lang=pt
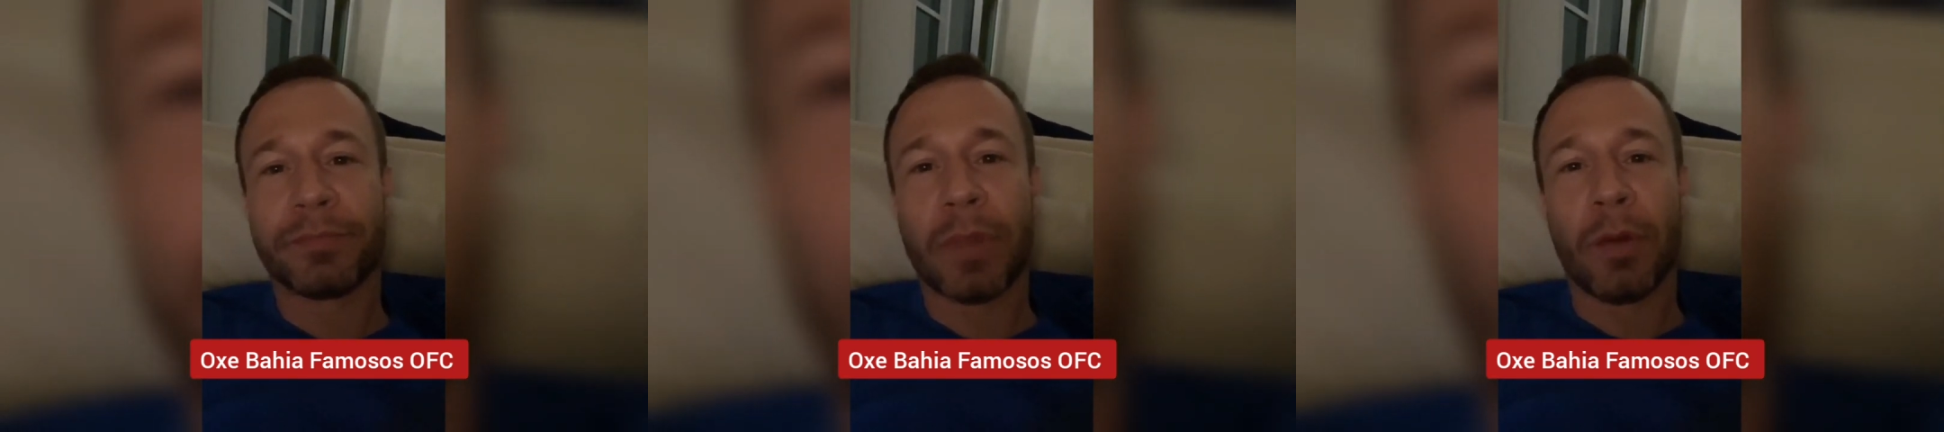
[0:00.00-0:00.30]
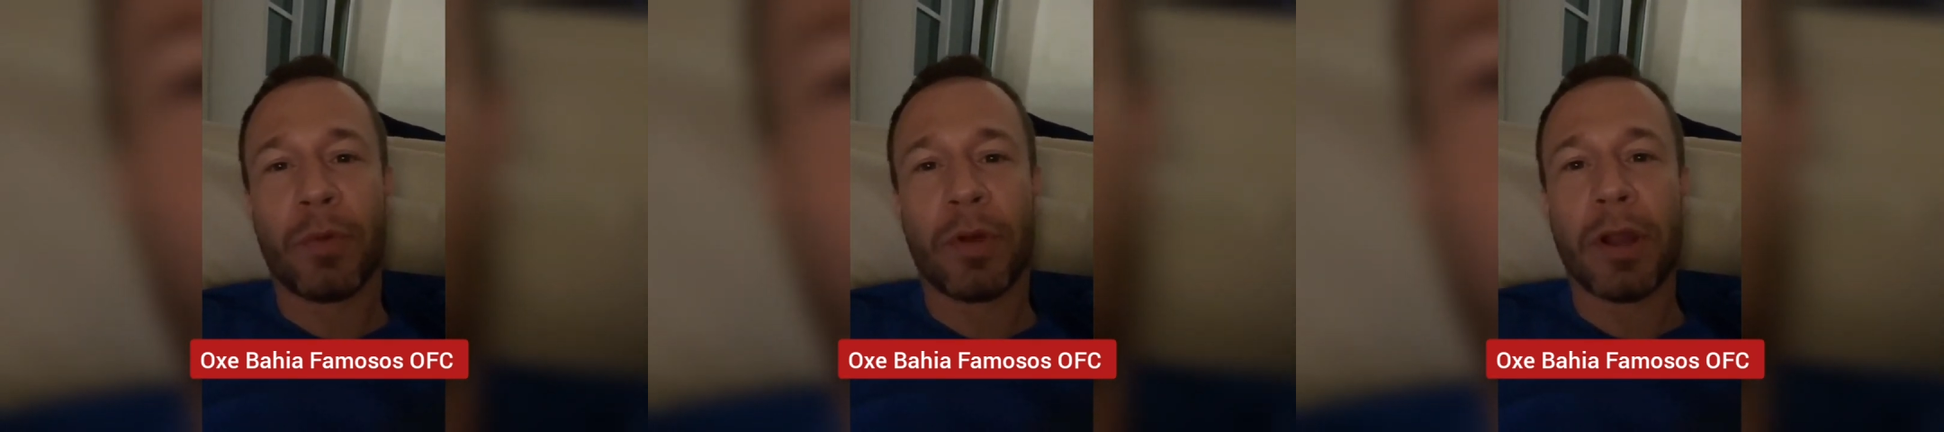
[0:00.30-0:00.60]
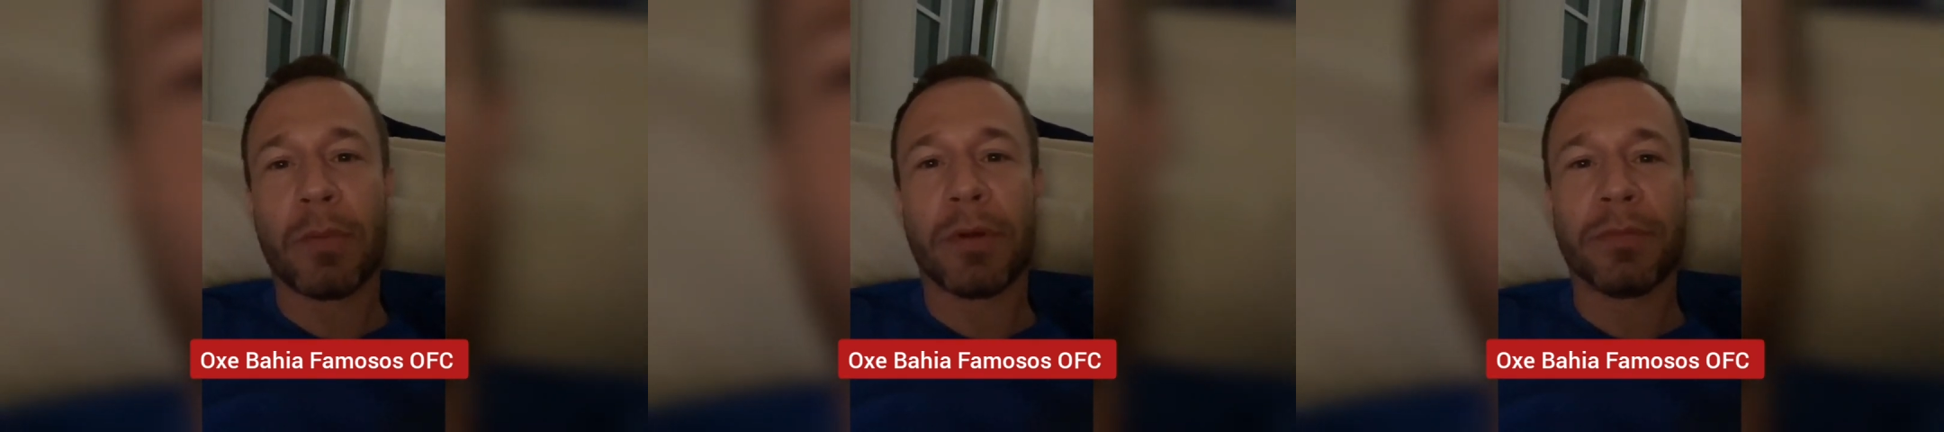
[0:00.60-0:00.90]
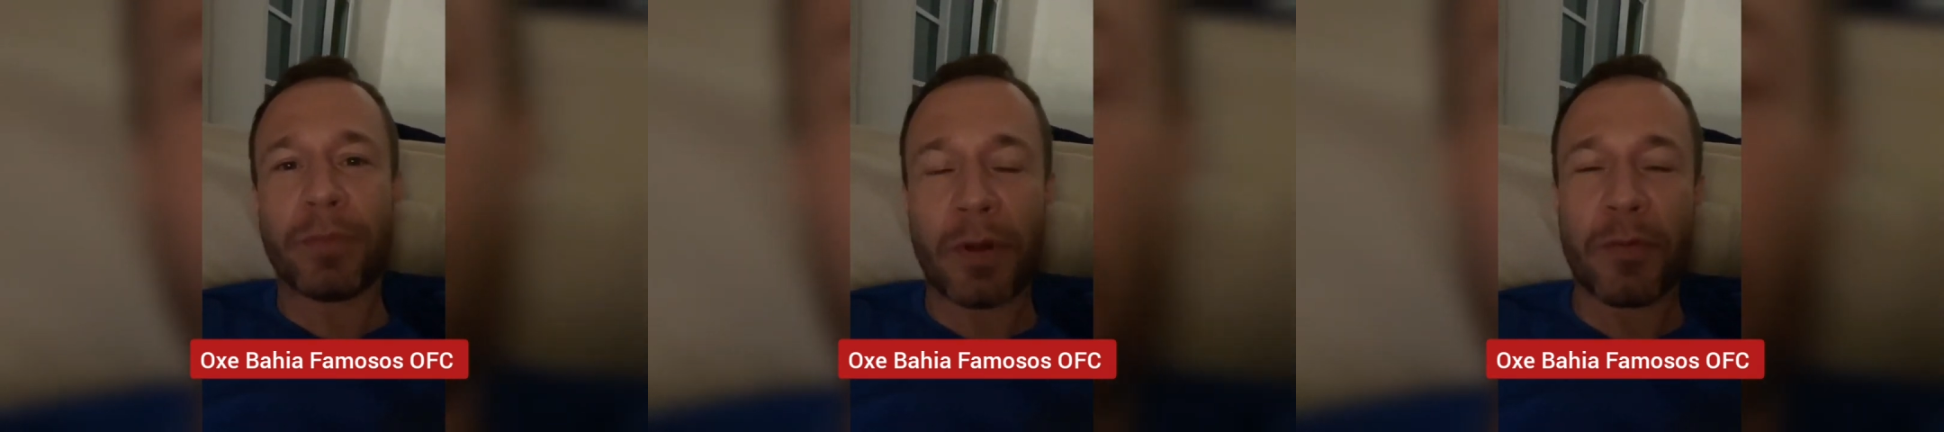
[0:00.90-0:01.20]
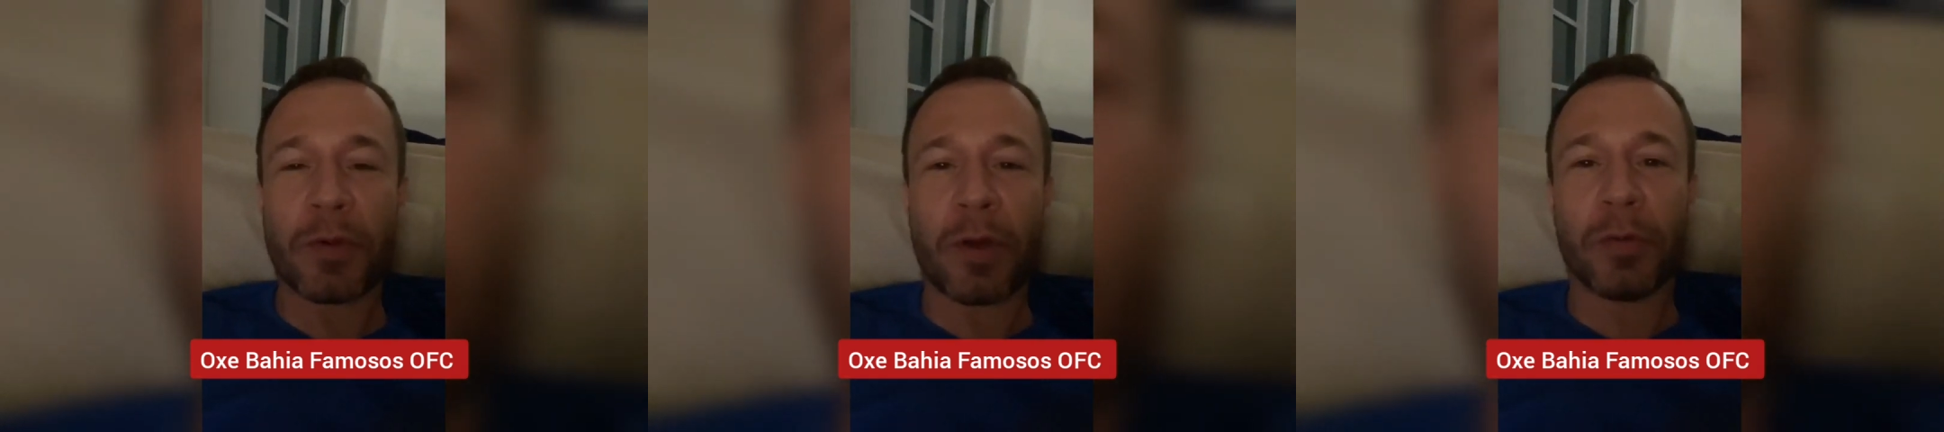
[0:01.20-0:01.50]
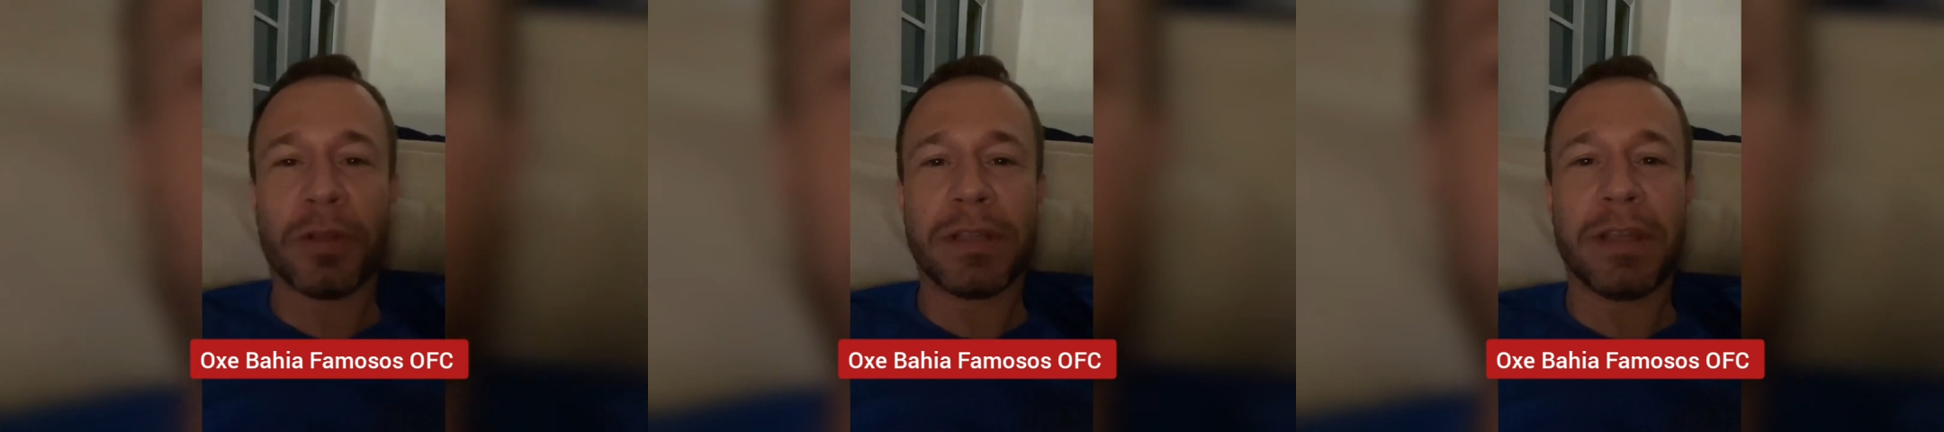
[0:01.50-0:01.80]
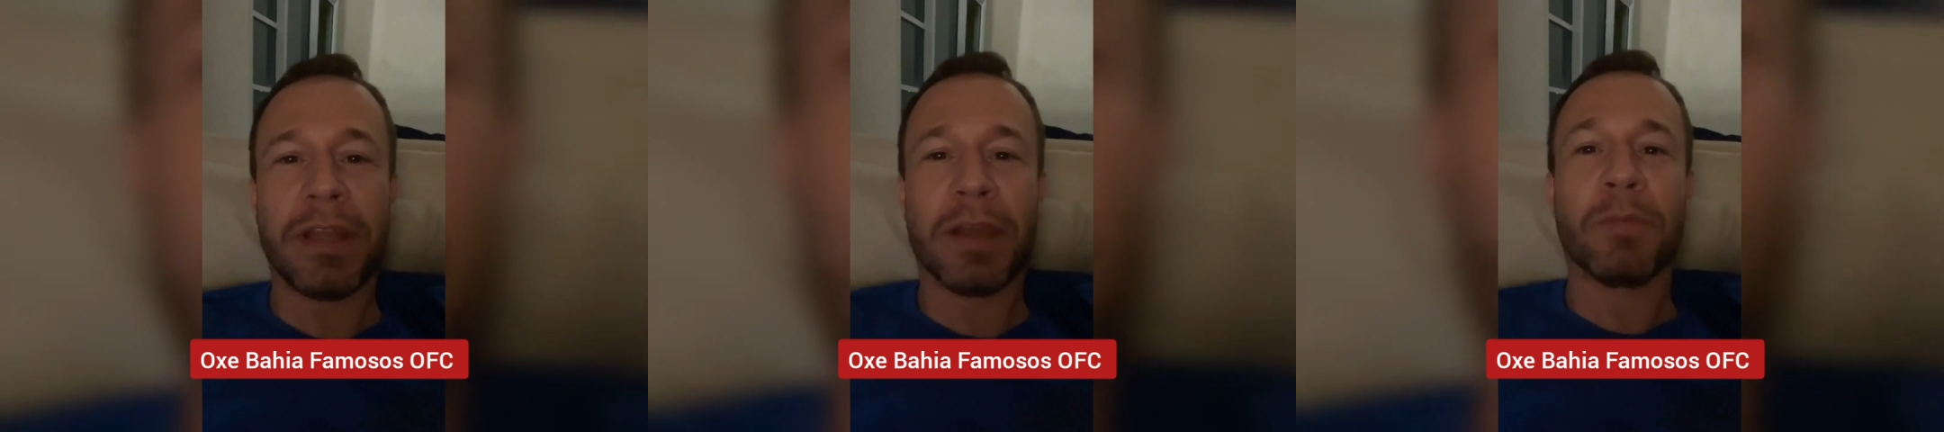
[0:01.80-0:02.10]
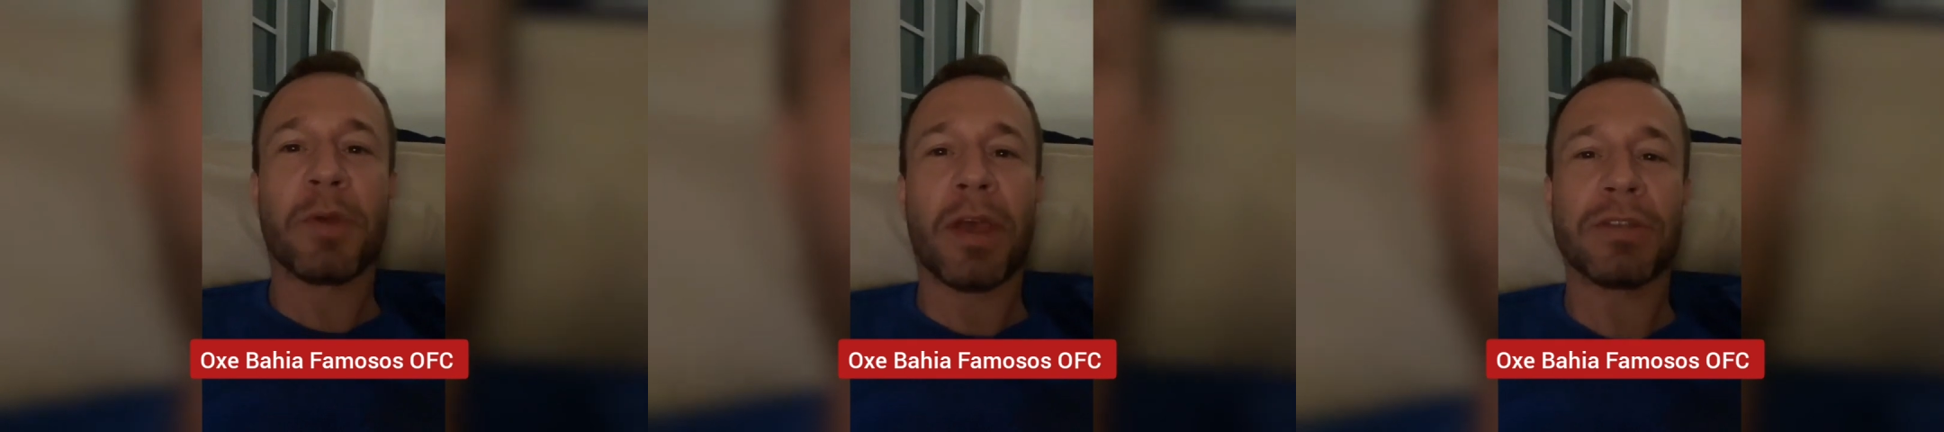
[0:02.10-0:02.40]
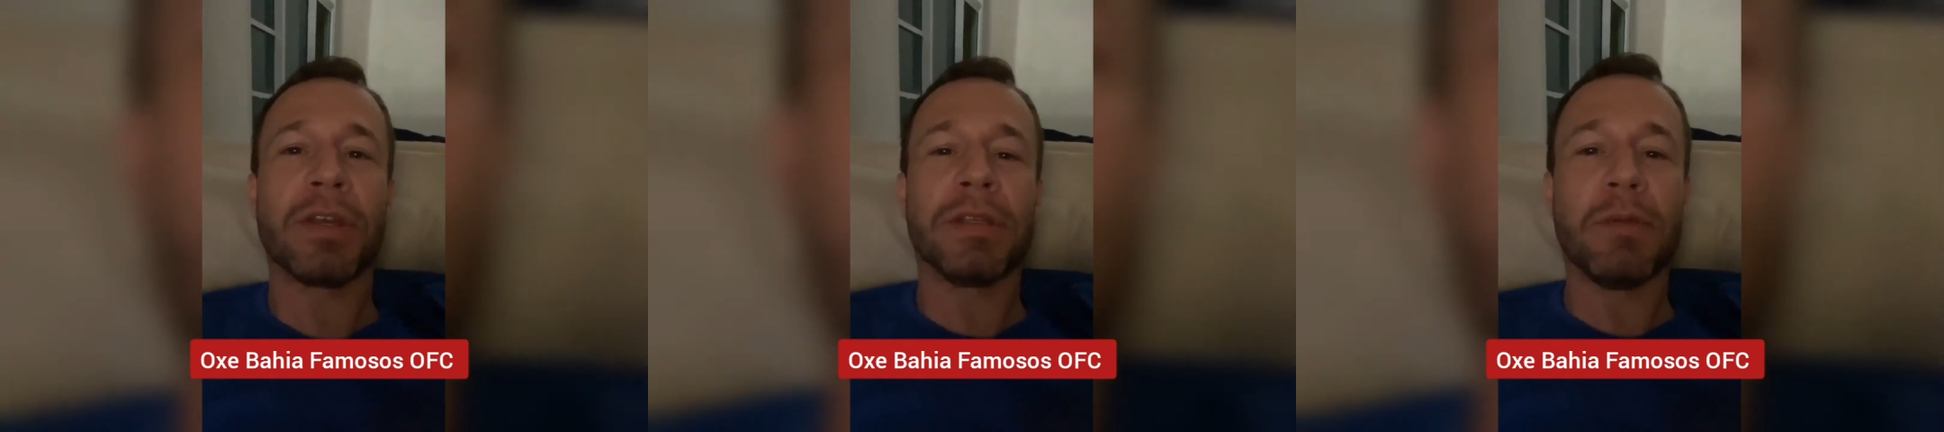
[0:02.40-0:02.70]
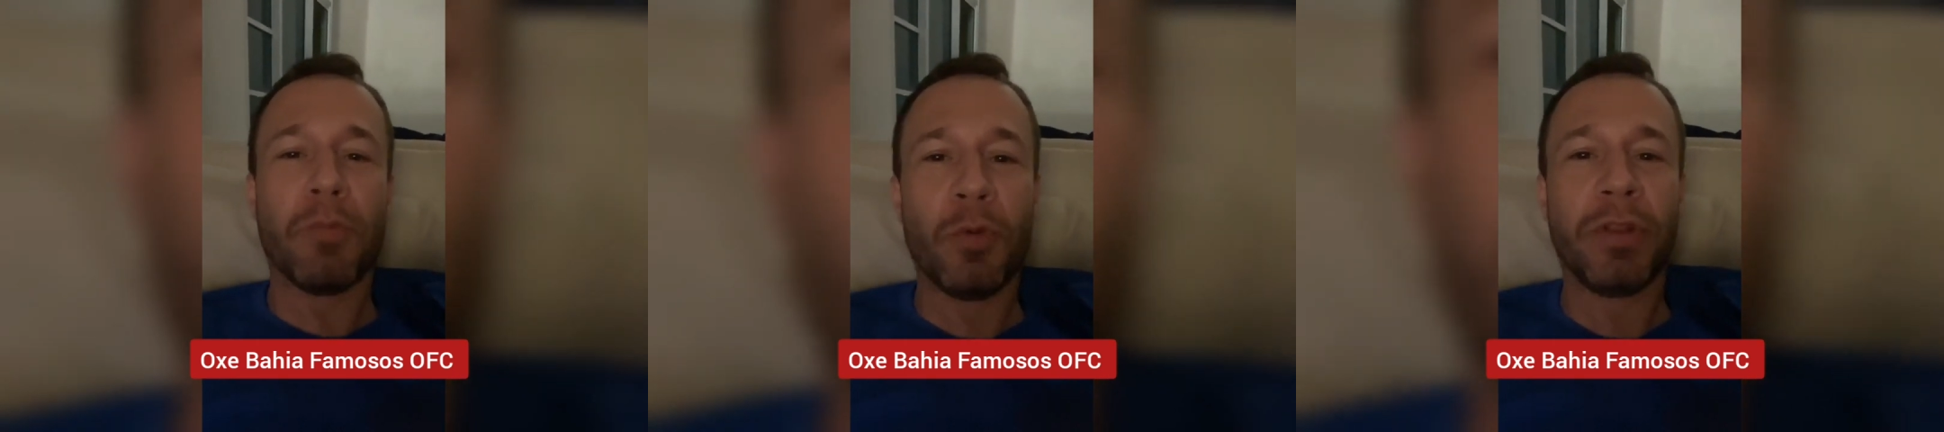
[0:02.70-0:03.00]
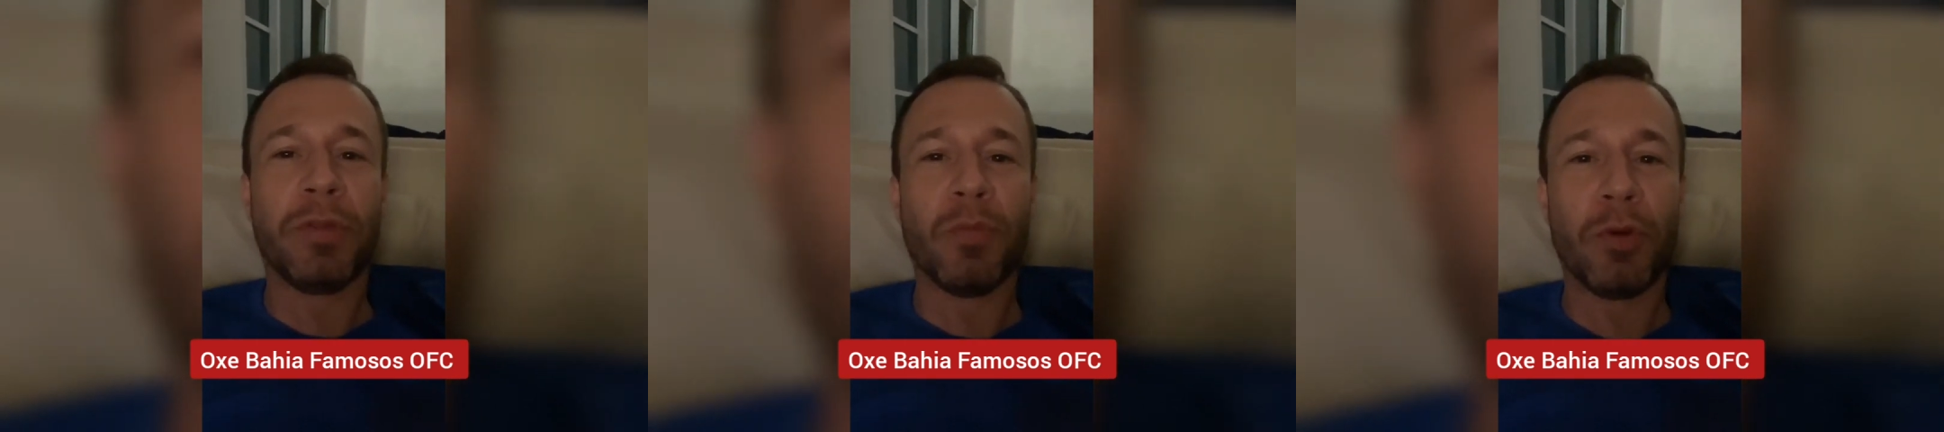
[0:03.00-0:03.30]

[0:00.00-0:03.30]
pelo programa, para ver o que aconteceria, porque acho que ia ser muito,